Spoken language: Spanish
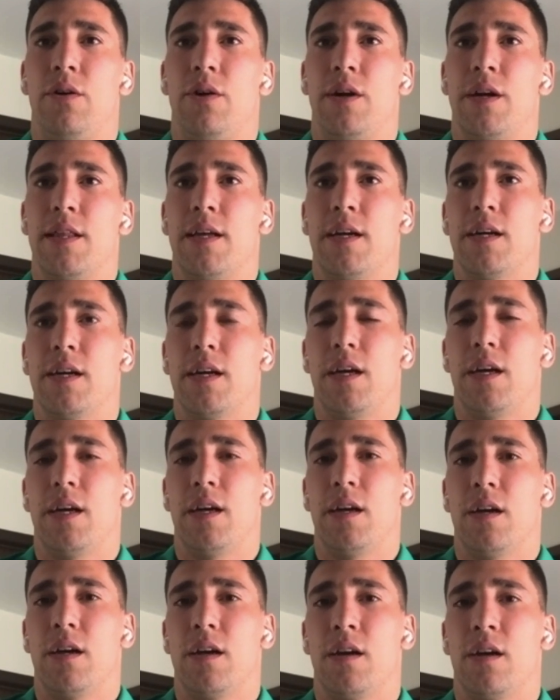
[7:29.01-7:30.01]
La verdad
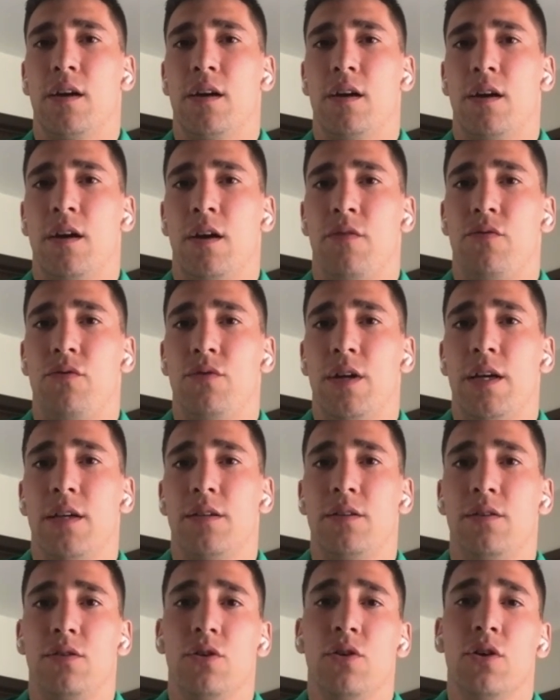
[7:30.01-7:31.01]
que, fue
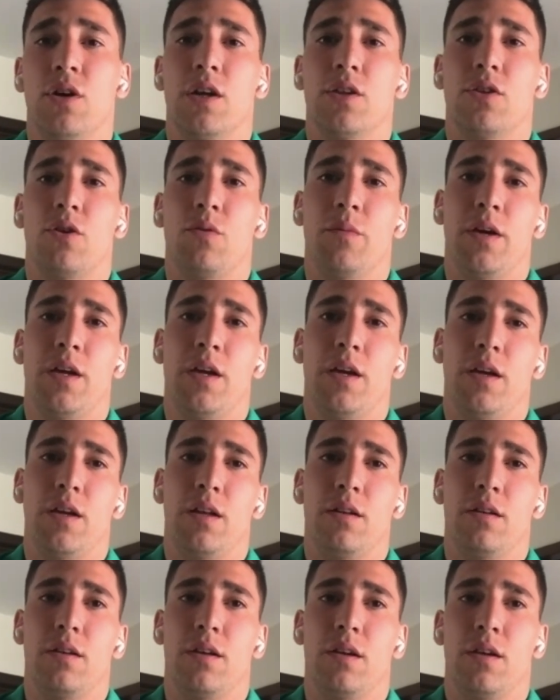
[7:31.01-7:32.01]
una decisión que
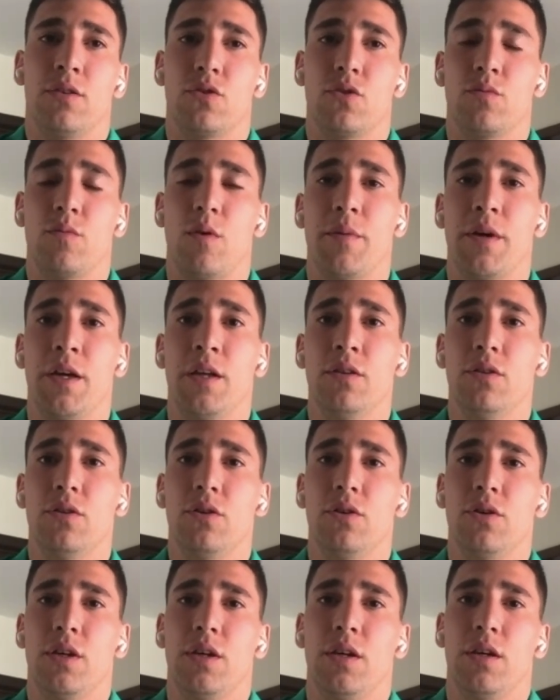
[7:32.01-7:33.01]
tomé en, su
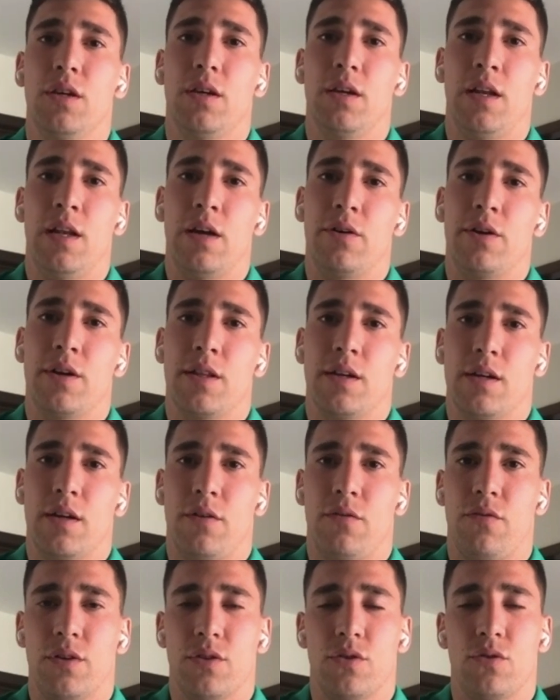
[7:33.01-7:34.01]
momento y, la
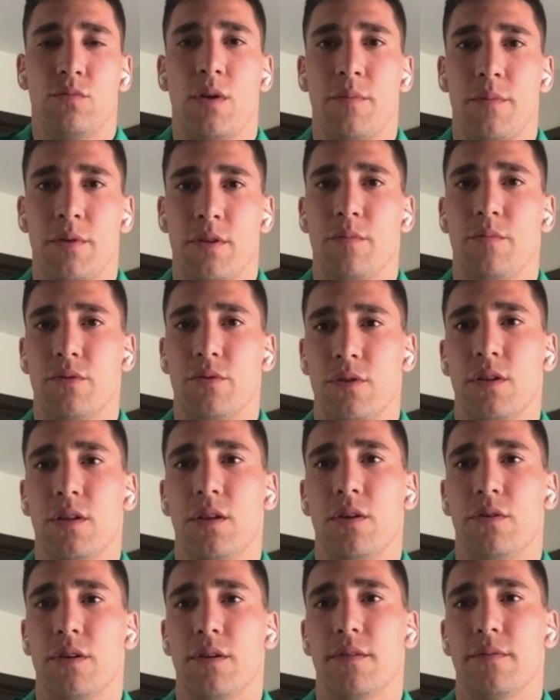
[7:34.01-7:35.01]
verdad que fue sumamente
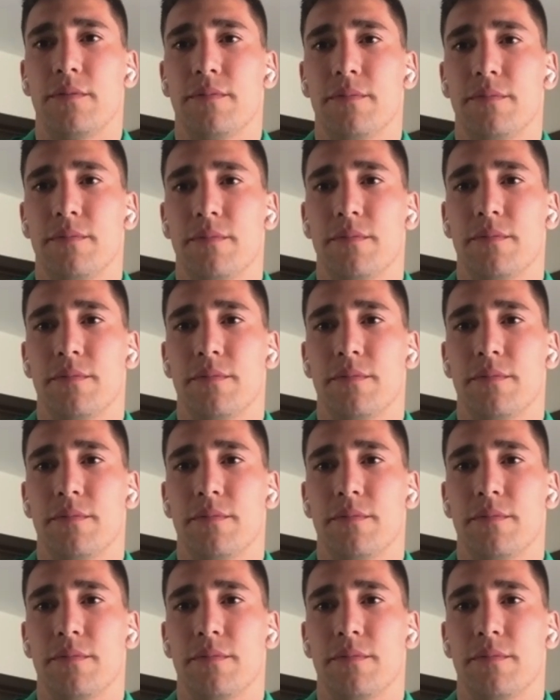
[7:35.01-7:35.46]
positiva.